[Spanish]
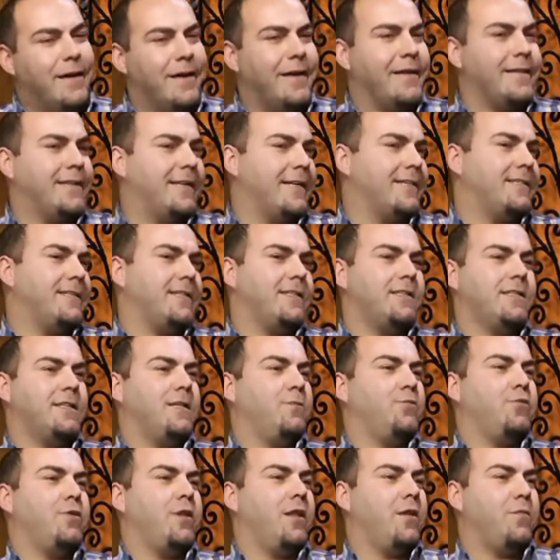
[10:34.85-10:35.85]
Gente así
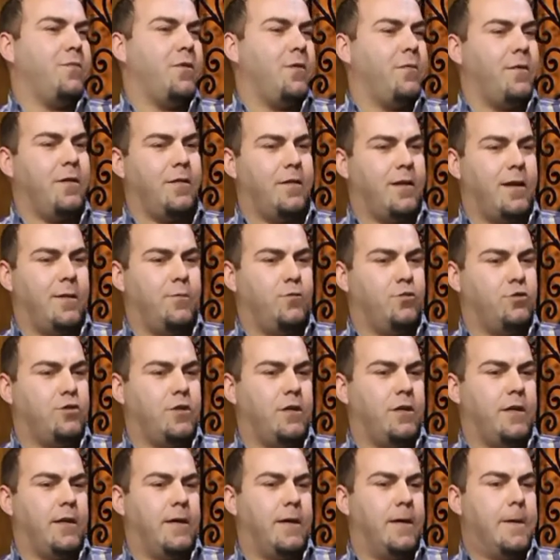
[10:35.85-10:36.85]
sí pueden vivir de la
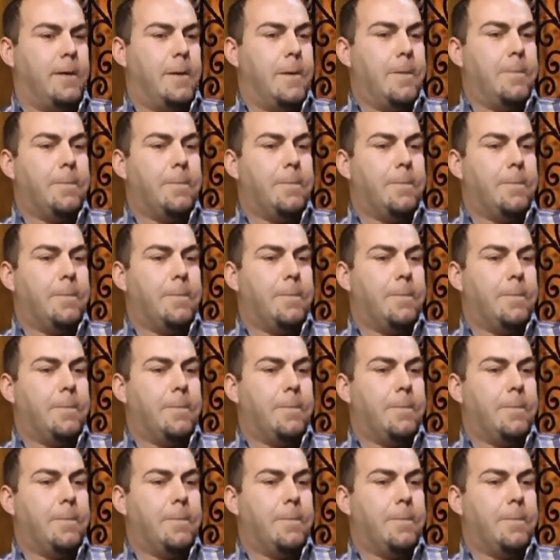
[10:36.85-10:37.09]
música.